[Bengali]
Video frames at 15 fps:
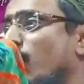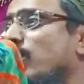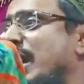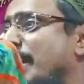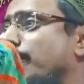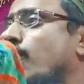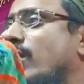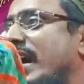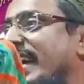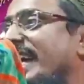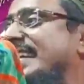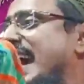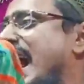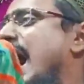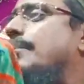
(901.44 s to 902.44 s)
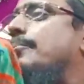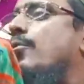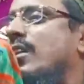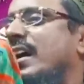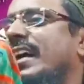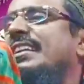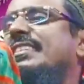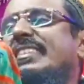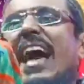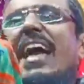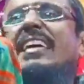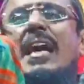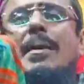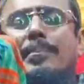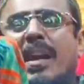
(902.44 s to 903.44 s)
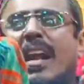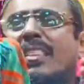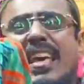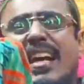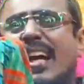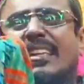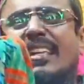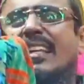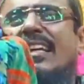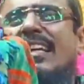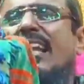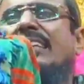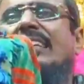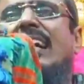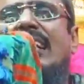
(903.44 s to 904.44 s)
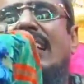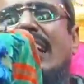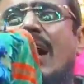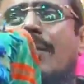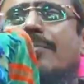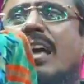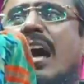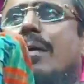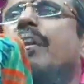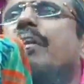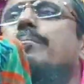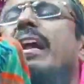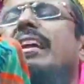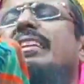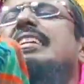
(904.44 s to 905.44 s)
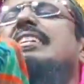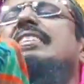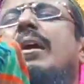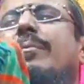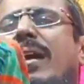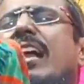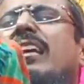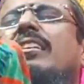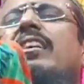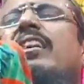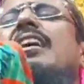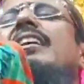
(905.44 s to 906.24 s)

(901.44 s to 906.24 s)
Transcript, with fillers: বড় যে বোখারিটা বোখারি সাইজ আপনারা দেখেছেন কিনা জানি না আমার বাড়িতে যাবেন